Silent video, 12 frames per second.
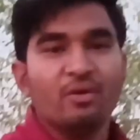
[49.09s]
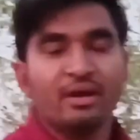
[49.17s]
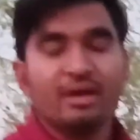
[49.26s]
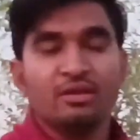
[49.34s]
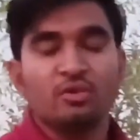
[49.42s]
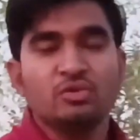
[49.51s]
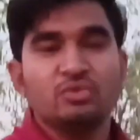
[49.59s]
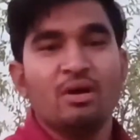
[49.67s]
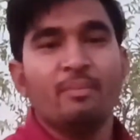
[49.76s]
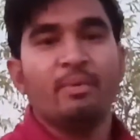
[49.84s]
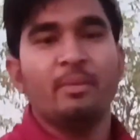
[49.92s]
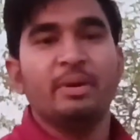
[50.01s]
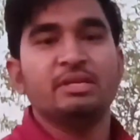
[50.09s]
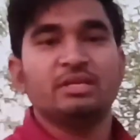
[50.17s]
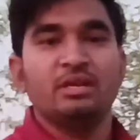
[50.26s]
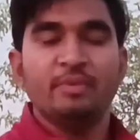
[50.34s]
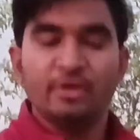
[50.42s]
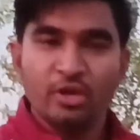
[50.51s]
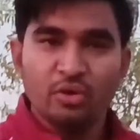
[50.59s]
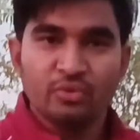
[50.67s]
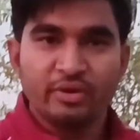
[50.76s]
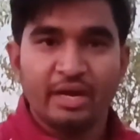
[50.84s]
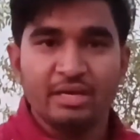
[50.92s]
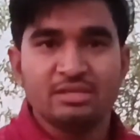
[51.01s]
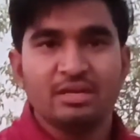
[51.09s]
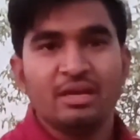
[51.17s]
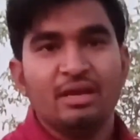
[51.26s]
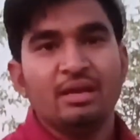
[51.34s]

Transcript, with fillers: और अगर दोस्तों आप हमारे चैनल पर नए हो तो गाइज